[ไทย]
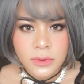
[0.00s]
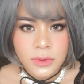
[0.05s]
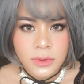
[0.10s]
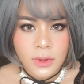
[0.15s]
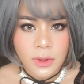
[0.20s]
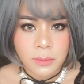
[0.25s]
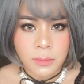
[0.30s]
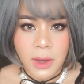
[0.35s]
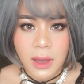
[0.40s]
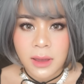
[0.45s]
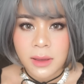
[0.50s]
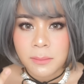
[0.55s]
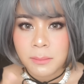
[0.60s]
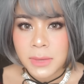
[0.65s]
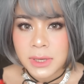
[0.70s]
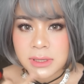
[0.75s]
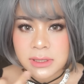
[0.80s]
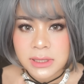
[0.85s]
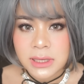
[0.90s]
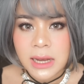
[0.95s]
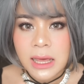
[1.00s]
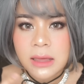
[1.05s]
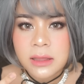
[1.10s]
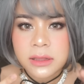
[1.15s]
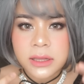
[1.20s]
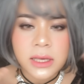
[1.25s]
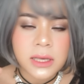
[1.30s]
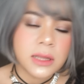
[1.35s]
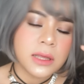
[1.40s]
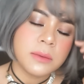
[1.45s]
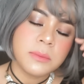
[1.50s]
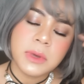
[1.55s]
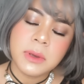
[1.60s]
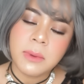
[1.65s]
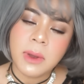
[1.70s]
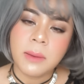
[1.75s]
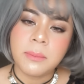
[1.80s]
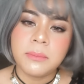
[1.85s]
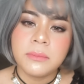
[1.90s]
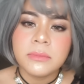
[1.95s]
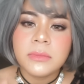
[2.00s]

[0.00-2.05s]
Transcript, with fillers: เห็นปะมันก็จะได้สีที่มีแบบ